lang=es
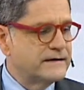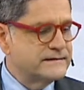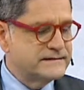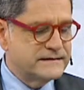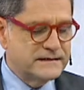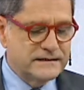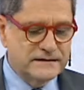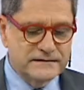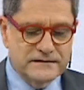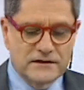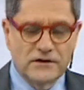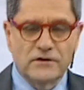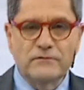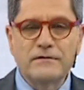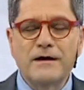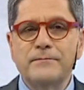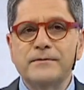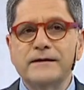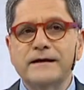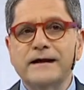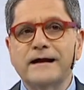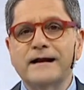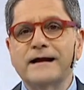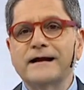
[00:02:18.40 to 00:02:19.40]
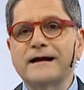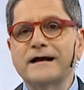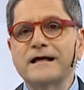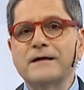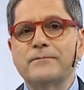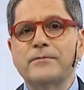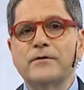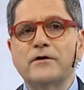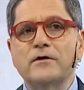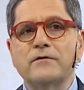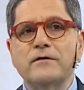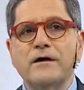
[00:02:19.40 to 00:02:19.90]
así, te lo voy a aplicar acá y
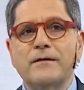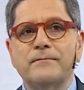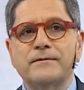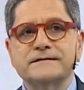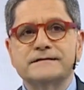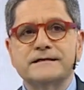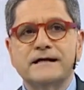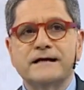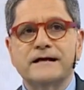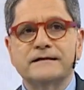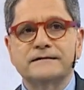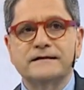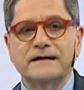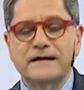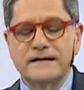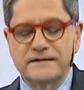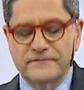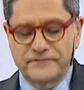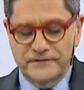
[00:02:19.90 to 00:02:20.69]
después lo voy a pasar atrás.